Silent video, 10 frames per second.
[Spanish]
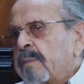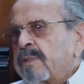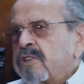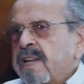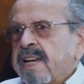a
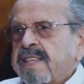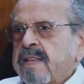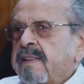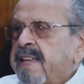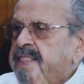personas que
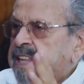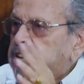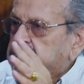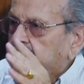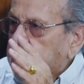tienen una
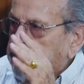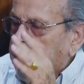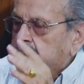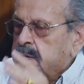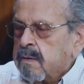estrella en la
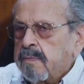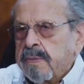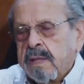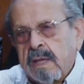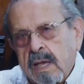mano,
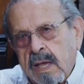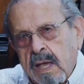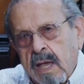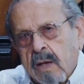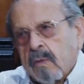
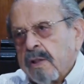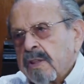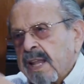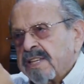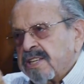
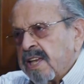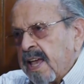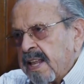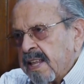cuando este,